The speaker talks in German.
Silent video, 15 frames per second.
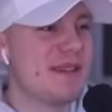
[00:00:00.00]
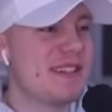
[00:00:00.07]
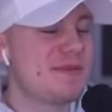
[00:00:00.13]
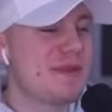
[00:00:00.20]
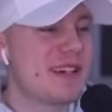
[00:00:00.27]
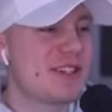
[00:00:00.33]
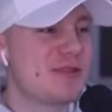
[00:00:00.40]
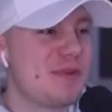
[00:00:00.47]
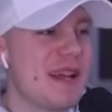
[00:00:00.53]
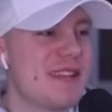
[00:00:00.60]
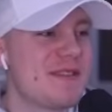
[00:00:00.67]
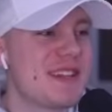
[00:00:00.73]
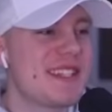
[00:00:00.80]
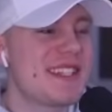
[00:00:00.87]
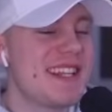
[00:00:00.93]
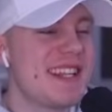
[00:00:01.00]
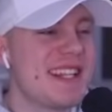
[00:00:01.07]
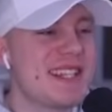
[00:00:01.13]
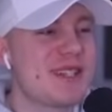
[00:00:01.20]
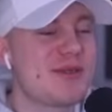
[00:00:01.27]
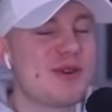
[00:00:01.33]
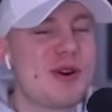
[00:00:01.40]
da bin ich mal gespannt, was ihr
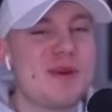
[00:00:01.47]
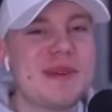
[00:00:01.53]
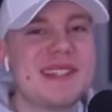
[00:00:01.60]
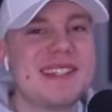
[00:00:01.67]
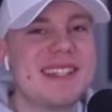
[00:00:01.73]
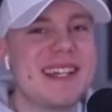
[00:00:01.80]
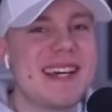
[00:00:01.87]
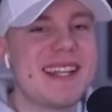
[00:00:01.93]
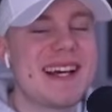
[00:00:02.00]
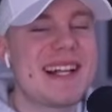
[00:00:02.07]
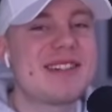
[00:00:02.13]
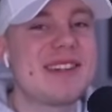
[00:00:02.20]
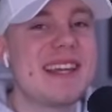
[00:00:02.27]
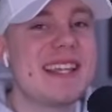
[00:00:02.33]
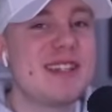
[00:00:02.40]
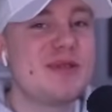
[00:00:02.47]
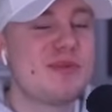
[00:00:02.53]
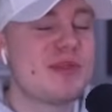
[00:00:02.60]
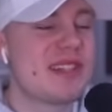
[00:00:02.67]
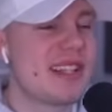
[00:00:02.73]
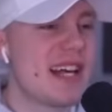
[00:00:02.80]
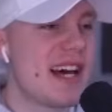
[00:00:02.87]
dazu kommentiert. Also ich
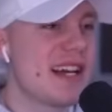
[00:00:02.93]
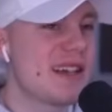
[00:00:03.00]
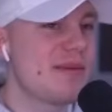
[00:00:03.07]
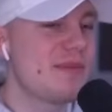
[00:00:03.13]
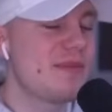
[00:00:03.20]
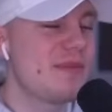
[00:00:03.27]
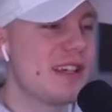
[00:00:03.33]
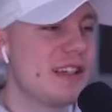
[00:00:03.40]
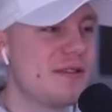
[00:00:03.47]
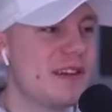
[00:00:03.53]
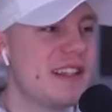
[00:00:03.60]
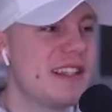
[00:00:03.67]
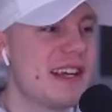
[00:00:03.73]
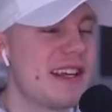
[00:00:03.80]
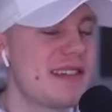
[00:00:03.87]
muss sagen, ich finde